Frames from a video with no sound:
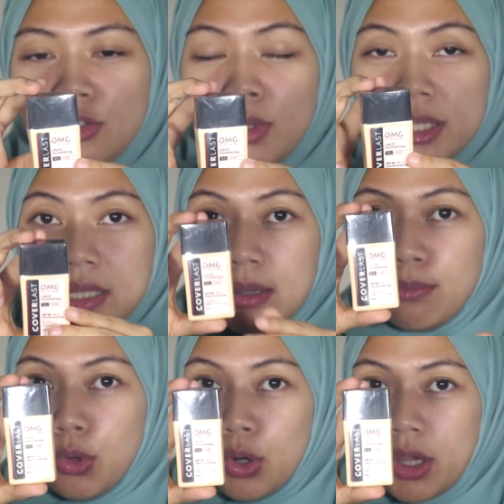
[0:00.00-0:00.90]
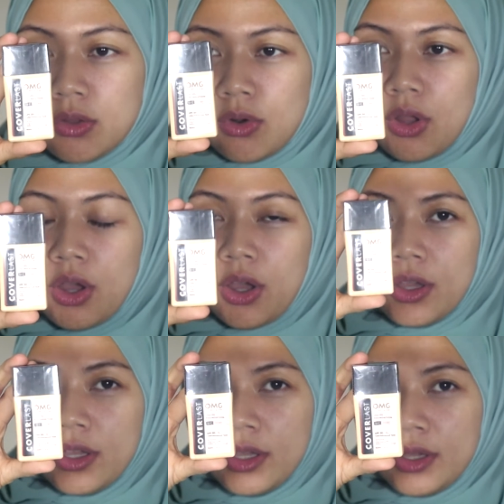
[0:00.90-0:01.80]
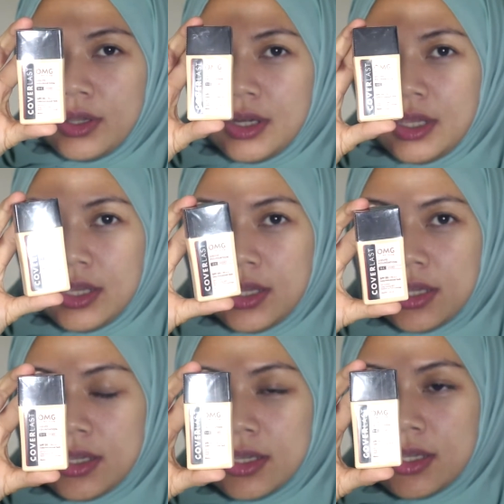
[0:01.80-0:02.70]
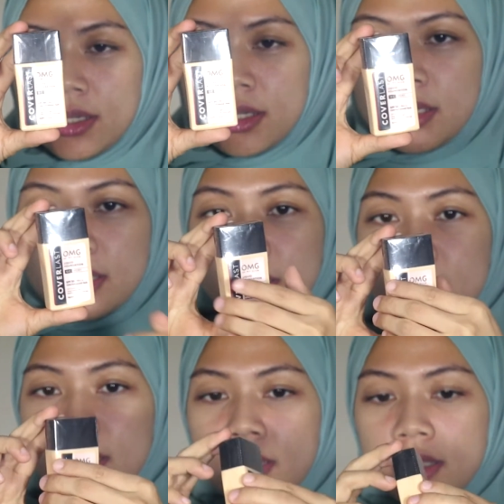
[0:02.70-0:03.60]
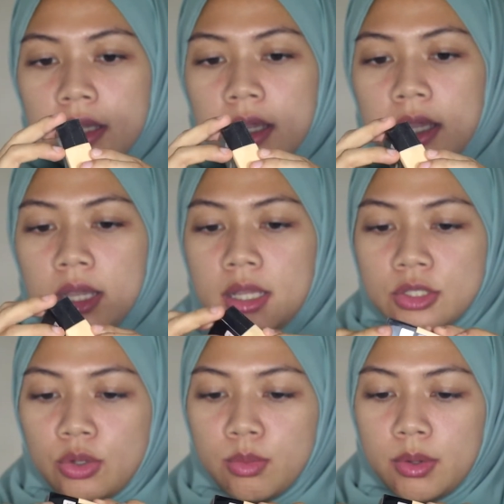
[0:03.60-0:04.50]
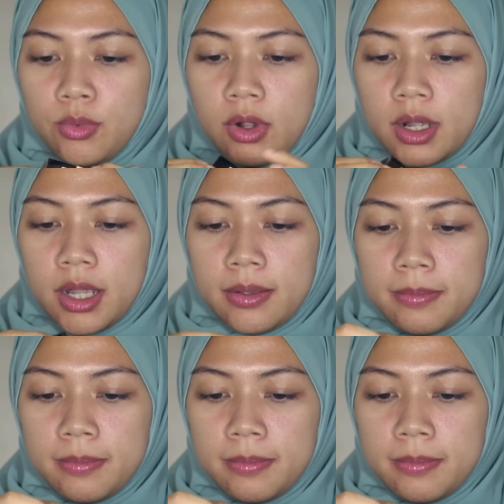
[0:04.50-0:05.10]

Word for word: 17.000 gitu loh nih kita coba buka